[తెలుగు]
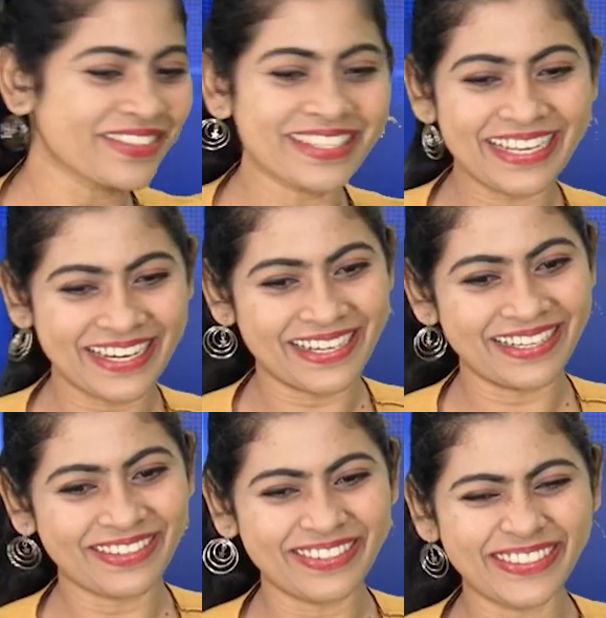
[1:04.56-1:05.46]
అనిపిస్తుంది ఇక్కడ
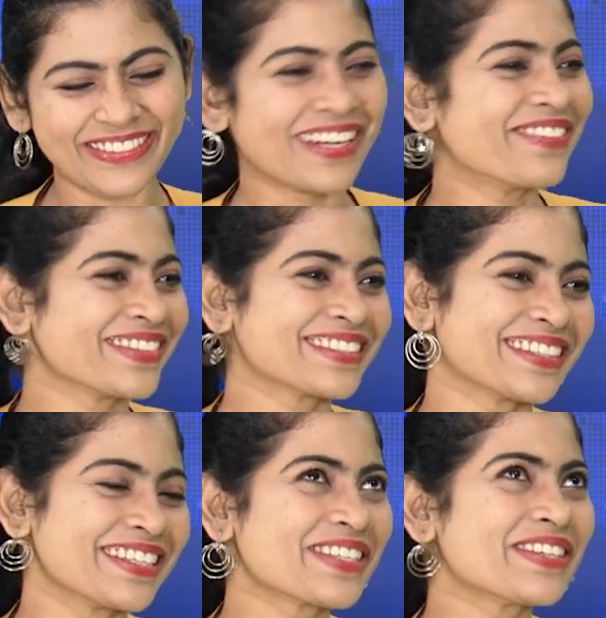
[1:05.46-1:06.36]
నాకు అయ్యో
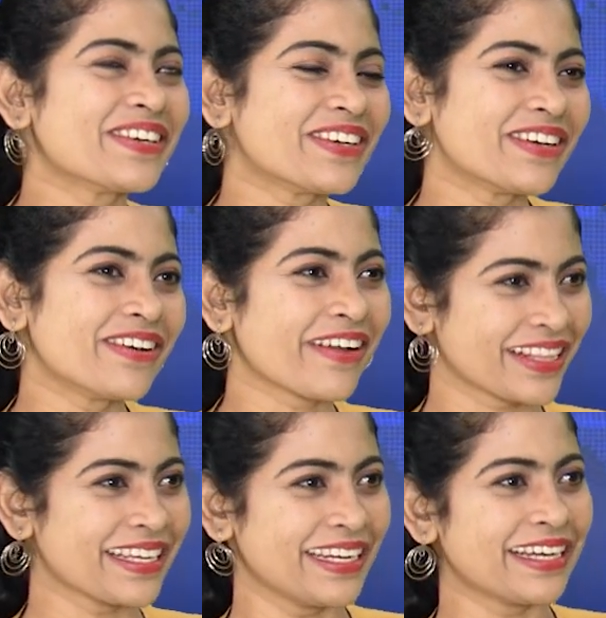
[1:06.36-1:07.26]
అనిపిస్తుంది సో ఒక
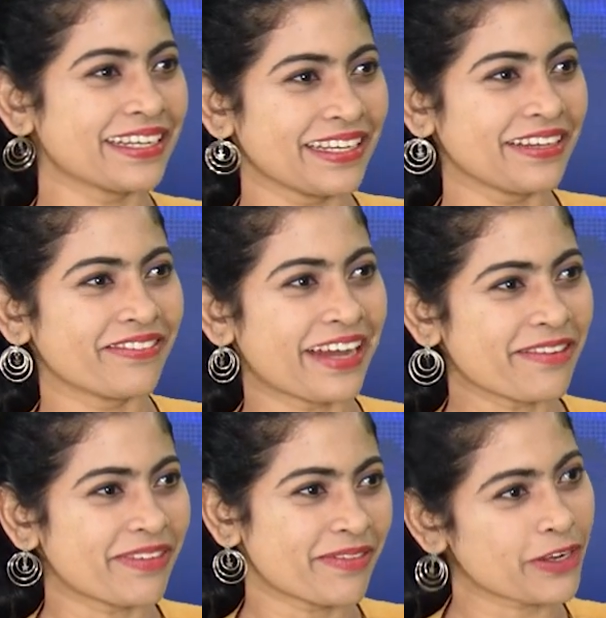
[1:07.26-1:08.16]
తెలియని
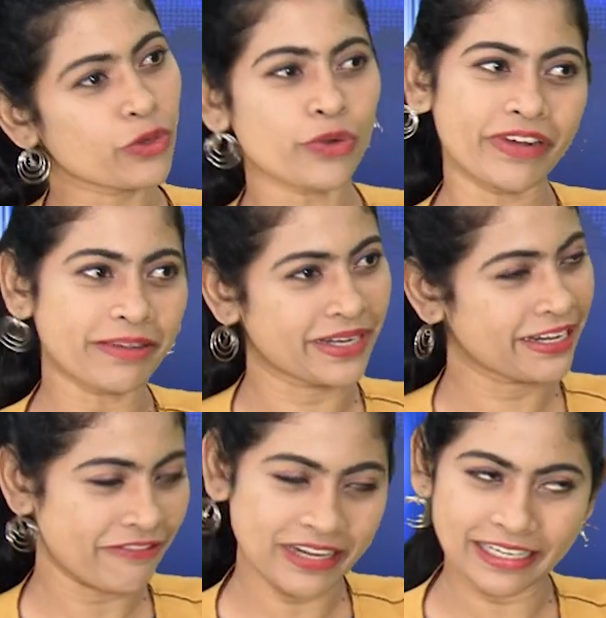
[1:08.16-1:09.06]
వైబ్ అనమాట గుడ్ వైబ్
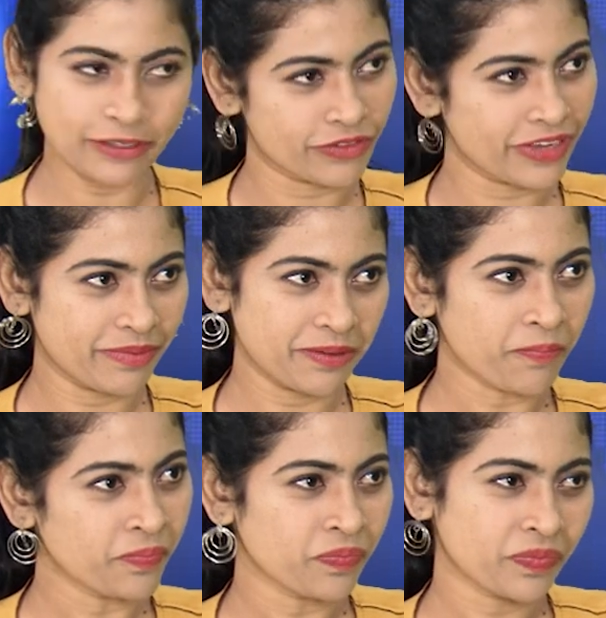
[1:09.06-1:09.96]
డెఫినెట్లీ గుడ్ వైబ్
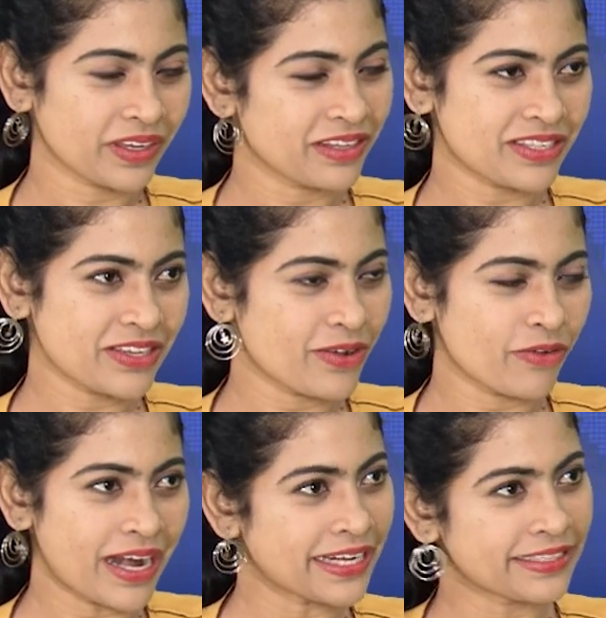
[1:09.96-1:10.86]
గుడ్ వైబ్ సో
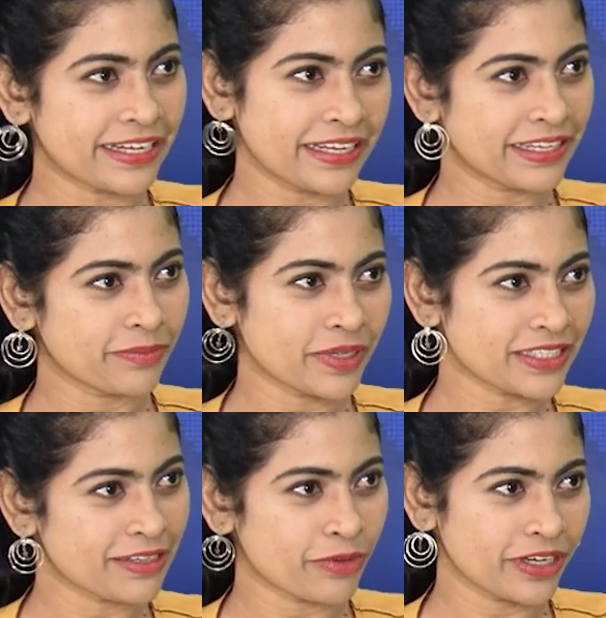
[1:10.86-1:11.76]
వాళ్ళిద్దరు
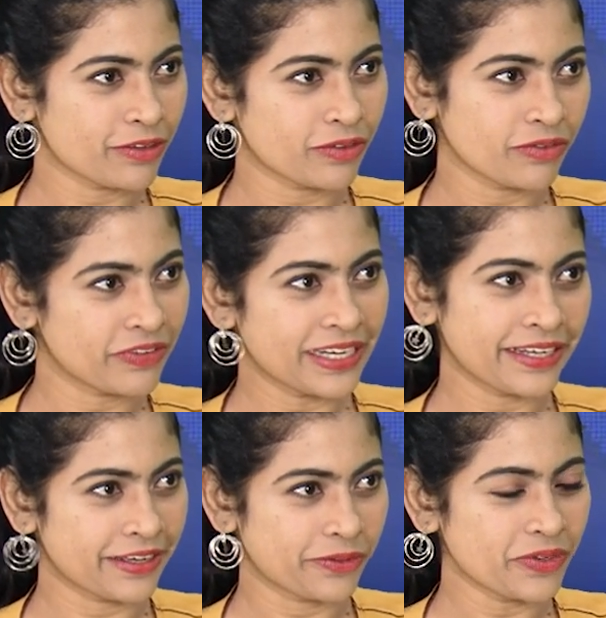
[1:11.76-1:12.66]
ఎలిమినేషన్ అప్పుడు నేను ఫీల్
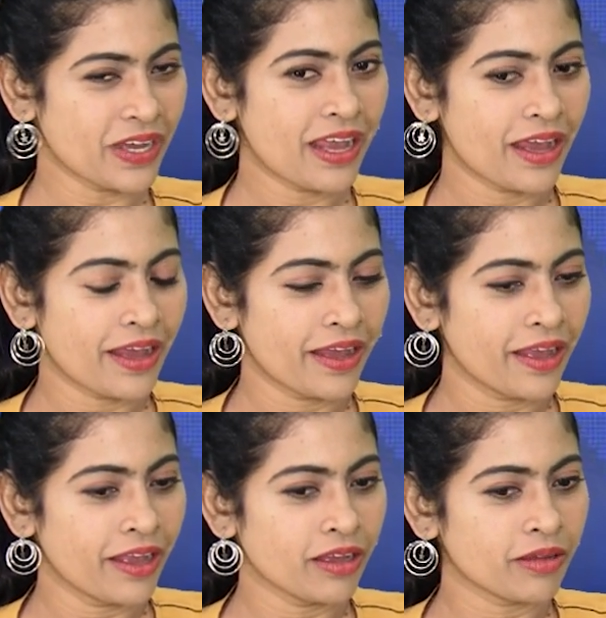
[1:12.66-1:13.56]
అయ్యాను
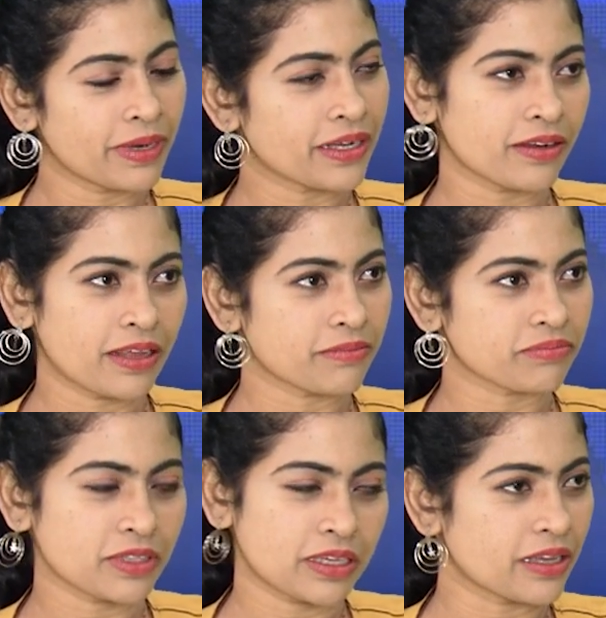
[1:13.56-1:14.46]
బట్
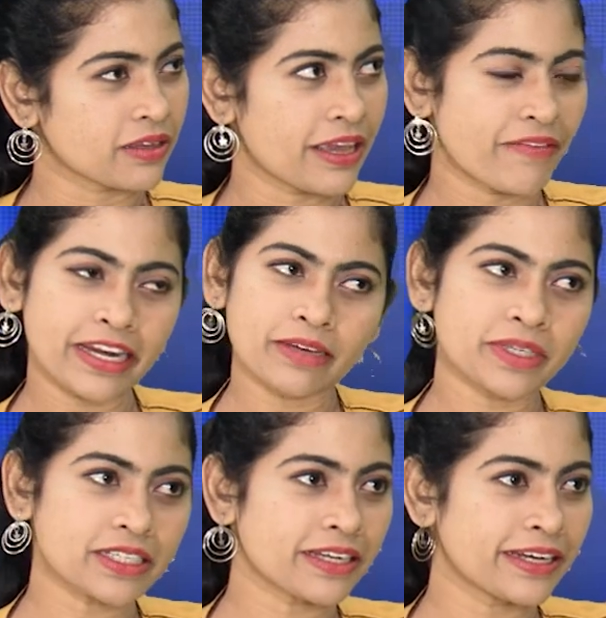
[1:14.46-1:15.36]
ఎవరు
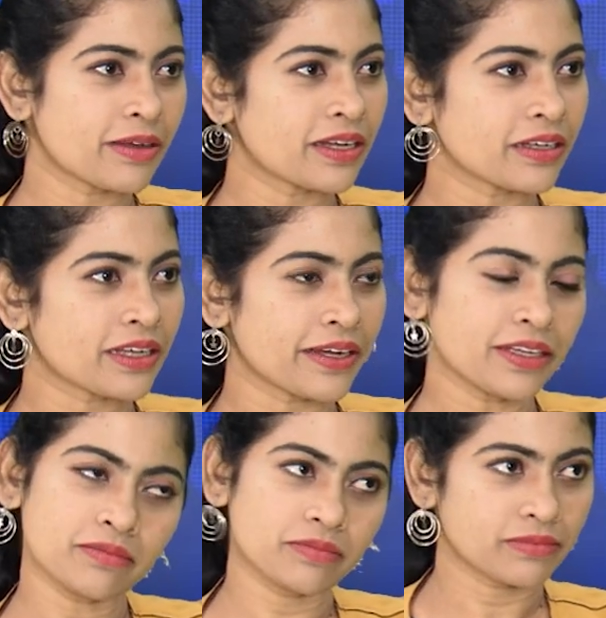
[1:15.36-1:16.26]
ఎలిమినేషన్ అయినా
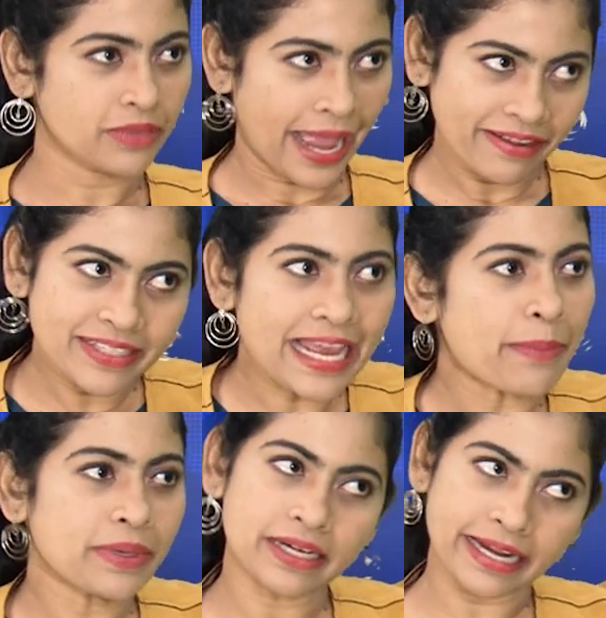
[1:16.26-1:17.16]
కానీ ఐ వాజ్
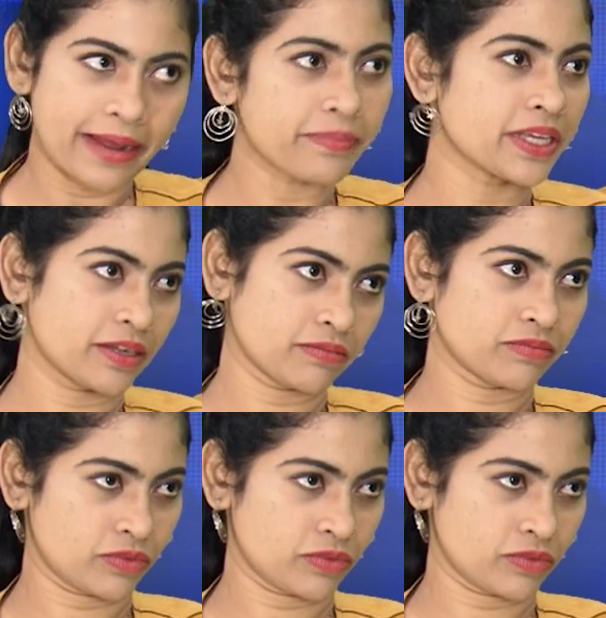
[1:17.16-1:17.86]
హ్యాపీ దట్ ఐఎమ్ దేర్